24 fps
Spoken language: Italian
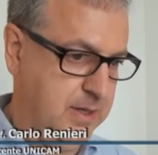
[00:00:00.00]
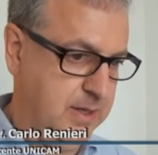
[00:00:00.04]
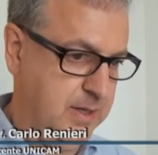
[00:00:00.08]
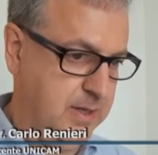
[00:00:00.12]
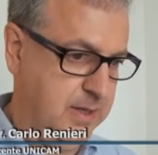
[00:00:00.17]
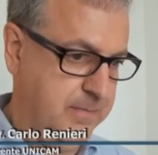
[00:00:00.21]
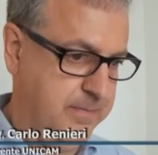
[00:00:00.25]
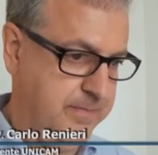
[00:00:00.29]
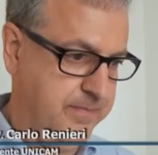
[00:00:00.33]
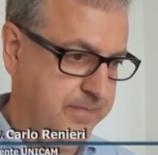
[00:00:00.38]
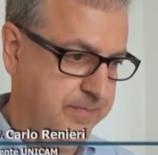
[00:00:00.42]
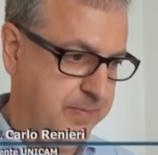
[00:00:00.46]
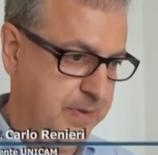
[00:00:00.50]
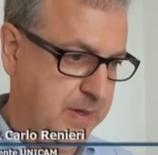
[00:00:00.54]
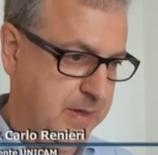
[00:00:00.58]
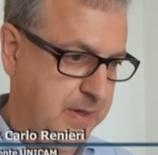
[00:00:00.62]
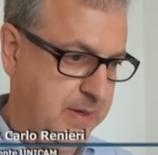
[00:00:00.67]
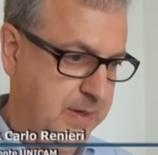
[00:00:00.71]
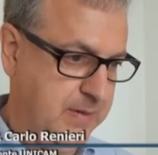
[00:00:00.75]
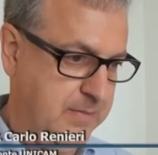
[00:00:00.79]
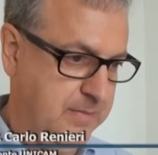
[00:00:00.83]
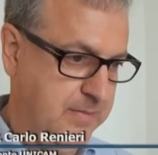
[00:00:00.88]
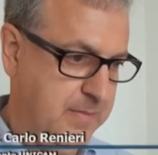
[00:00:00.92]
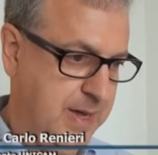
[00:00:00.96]
eh,
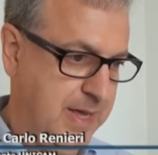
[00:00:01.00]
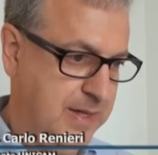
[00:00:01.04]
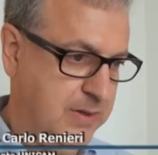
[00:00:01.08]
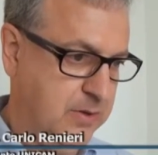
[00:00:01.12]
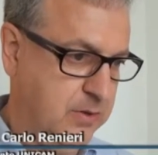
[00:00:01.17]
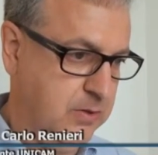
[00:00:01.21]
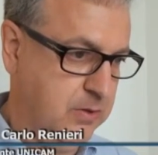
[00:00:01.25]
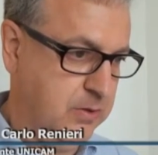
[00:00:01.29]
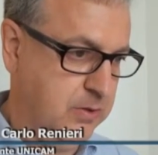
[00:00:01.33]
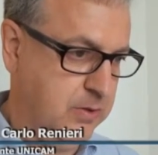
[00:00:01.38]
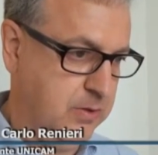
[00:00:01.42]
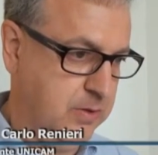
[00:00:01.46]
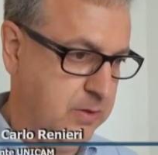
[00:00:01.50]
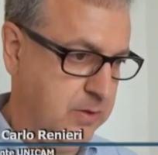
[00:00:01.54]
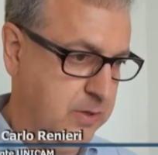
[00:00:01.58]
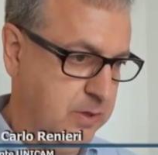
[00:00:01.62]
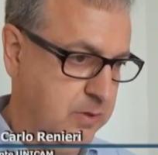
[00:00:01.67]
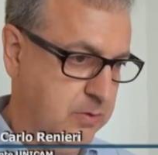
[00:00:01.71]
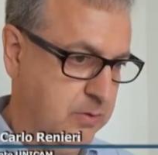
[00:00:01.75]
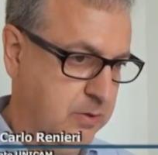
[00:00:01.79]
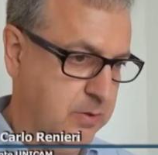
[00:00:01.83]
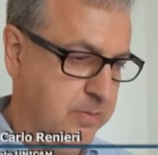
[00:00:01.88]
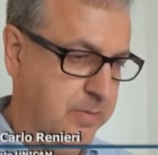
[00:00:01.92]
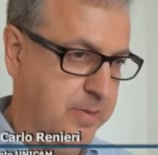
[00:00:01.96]
bando
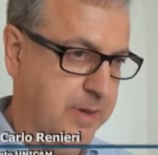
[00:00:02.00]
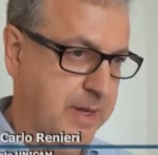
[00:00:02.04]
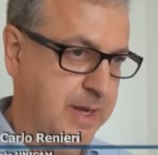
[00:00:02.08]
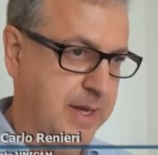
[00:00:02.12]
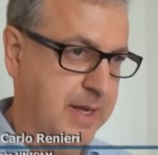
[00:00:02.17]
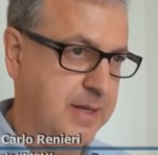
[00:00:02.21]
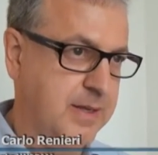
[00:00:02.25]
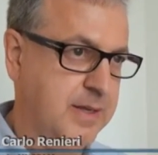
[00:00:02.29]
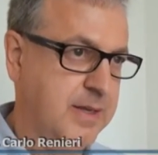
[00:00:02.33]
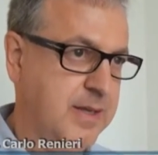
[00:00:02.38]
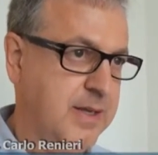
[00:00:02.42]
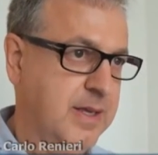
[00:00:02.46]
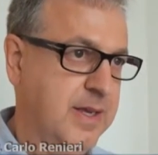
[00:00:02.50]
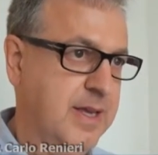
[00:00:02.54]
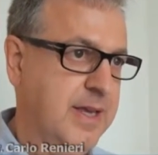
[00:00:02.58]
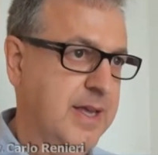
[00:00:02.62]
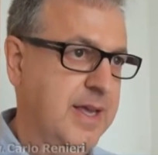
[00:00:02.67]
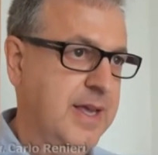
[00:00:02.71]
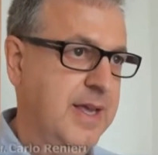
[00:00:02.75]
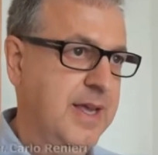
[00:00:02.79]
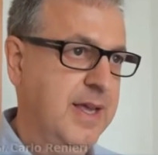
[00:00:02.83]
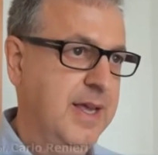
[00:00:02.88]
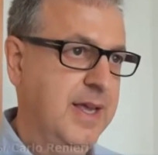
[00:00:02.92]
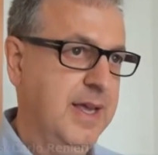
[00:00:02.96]
EuroPaid
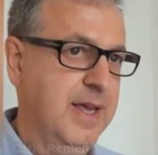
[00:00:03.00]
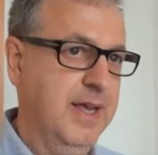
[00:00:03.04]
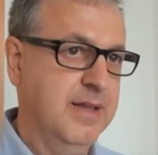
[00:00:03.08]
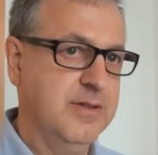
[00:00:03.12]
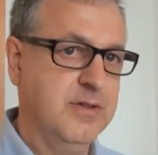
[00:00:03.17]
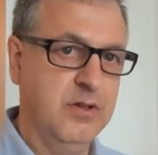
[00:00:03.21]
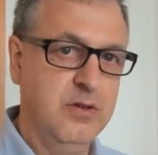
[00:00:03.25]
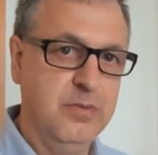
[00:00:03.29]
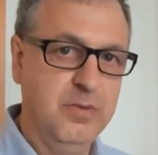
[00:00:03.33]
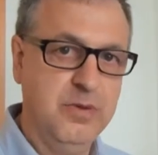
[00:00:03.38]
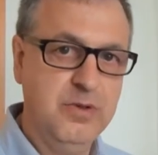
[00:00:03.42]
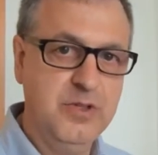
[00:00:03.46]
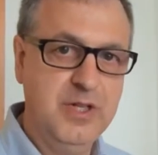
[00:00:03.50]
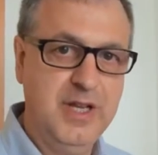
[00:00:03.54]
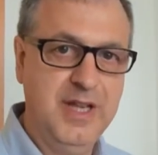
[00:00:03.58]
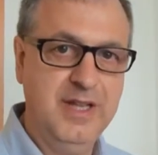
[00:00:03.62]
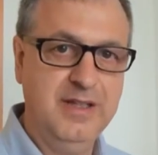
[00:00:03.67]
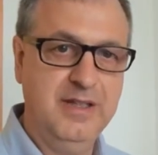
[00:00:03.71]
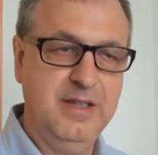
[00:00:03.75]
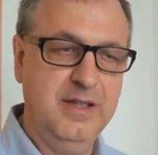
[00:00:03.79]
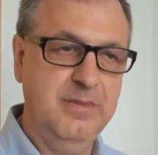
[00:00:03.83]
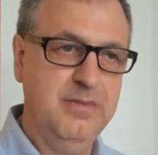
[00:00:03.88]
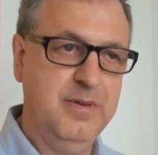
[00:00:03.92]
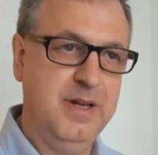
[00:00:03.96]
e sono
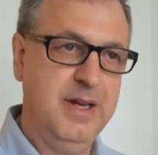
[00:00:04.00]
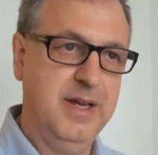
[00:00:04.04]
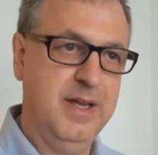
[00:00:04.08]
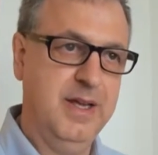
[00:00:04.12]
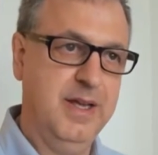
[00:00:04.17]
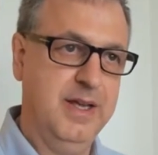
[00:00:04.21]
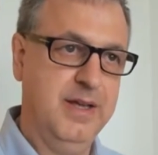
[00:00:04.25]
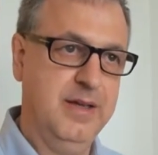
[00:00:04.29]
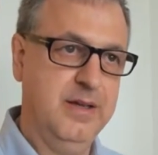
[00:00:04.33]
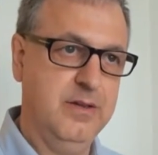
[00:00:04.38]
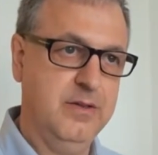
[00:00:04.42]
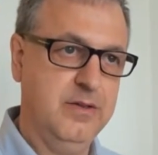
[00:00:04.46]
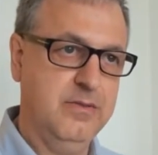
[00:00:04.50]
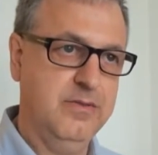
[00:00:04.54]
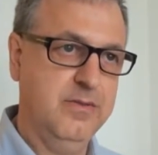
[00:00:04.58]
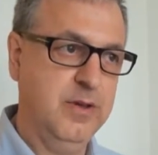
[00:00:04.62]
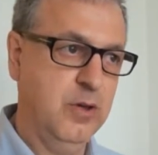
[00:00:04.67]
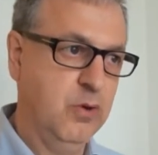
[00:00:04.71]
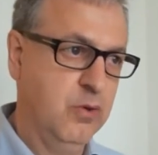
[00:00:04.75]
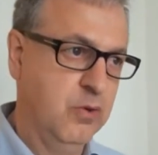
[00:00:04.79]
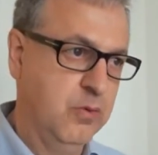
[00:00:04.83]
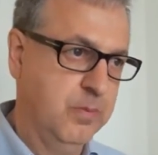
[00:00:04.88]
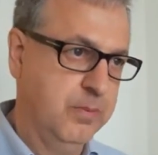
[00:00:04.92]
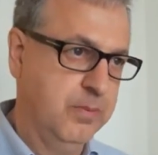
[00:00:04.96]
progetti per lo
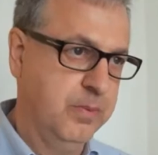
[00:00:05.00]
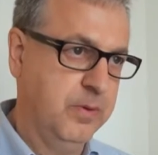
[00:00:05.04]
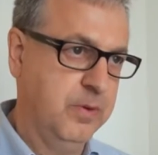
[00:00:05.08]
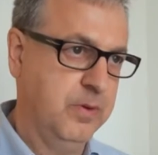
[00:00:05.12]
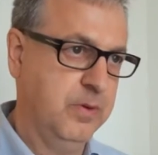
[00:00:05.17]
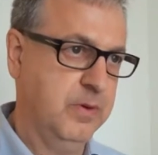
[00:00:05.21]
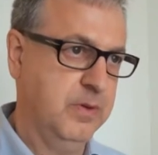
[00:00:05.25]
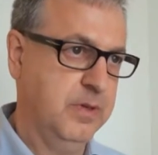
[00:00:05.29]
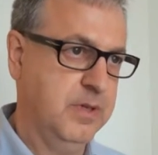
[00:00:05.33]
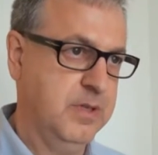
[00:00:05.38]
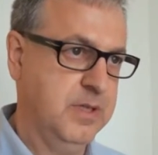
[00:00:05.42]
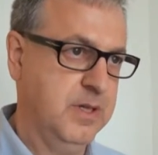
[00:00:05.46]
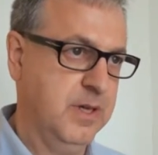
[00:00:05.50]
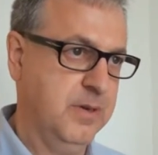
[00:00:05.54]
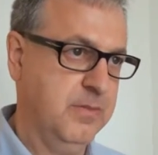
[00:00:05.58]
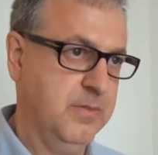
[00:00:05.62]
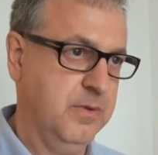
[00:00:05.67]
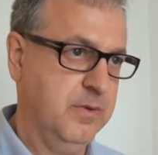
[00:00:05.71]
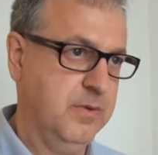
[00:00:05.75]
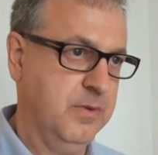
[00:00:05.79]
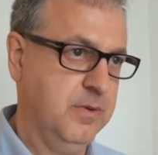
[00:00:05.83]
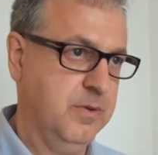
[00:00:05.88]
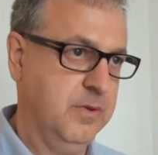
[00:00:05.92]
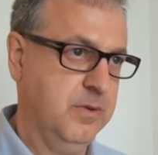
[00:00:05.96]
sviluppo
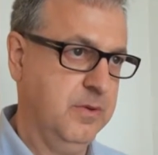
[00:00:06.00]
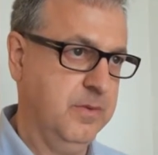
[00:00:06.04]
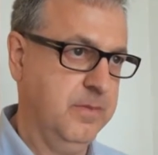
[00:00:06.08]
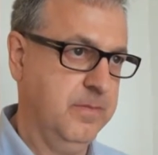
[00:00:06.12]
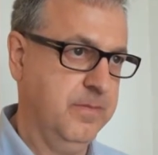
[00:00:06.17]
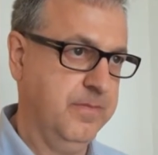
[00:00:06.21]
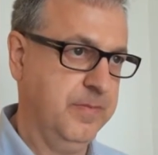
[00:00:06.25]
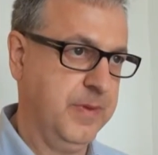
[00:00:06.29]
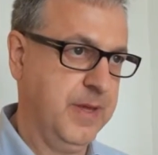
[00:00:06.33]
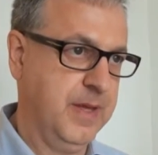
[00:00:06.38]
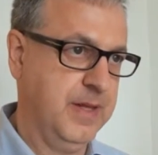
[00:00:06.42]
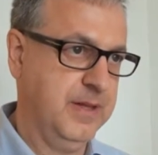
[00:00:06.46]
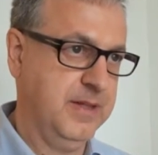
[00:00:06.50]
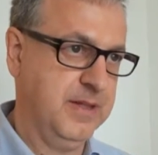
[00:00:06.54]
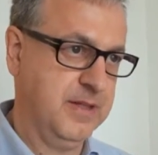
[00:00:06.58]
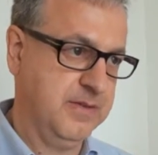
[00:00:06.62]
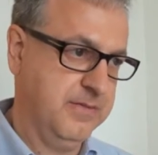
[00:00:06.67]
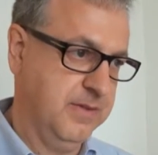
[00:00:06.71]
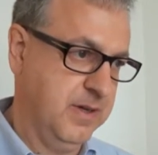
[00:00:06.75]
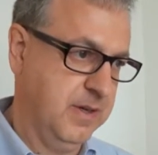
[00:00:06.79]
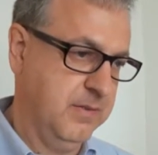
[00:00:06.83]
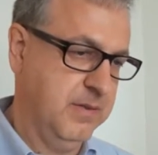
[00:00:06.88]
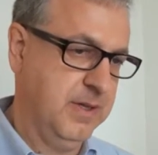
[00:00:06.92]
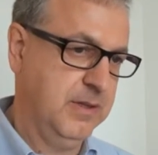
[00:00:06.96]
diciamo, e il
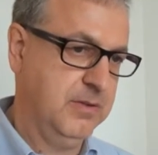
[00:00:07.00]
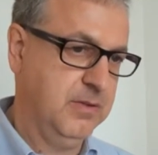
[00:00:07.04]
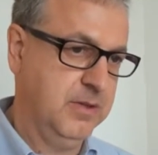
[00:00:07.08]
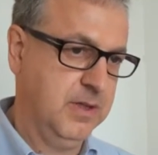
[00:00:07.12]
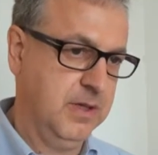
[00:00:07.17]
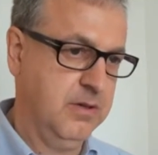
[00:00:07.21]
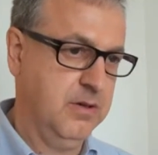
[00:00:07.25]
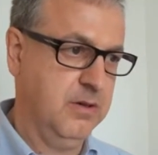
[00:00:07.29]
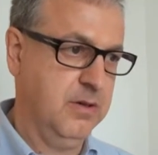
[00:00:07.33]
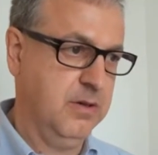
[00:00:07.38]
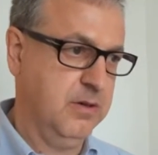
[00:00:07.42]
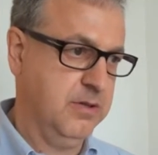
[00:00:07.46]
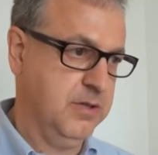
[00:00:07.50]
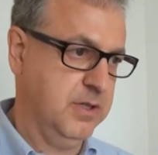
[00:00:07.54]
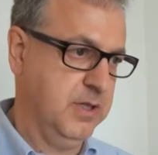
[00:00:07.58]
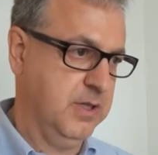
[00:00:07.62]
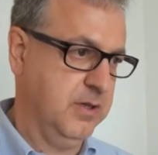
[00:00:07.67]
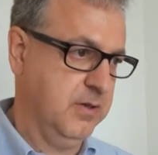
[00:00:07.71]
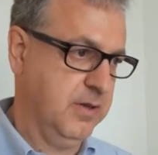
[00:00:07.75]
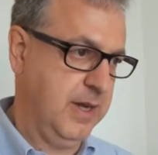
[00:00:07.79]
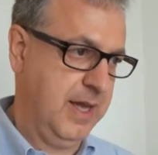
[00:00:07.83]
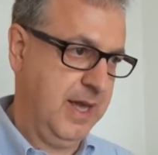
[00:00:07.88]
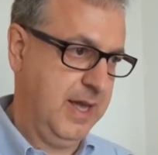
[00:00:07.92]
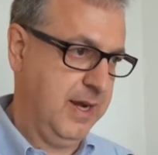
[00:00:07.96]
trasferimento tecnologico
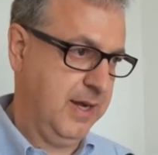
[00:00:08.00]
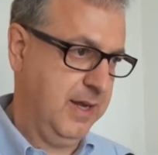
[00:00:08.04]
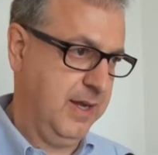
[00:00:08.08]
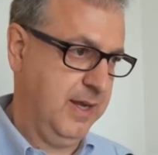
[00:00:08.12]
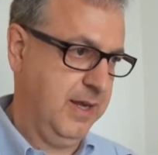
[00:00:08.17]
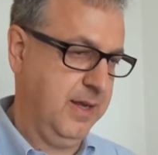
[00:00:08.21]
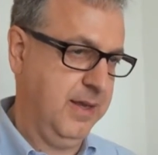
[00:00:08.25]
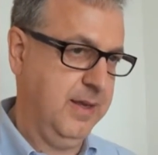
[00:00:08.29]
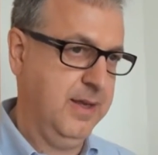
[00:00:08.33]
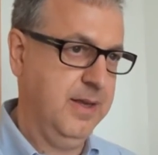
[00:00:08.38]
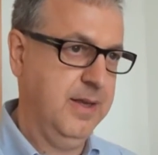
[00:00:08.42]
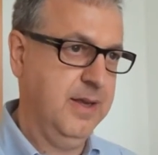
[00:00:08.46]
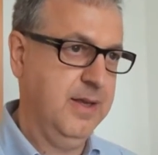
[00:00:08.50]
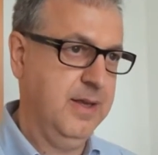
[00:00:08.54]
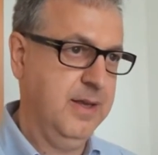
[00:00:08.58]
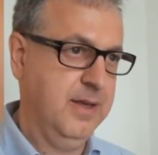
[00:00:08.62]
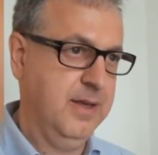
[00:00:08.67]
in aree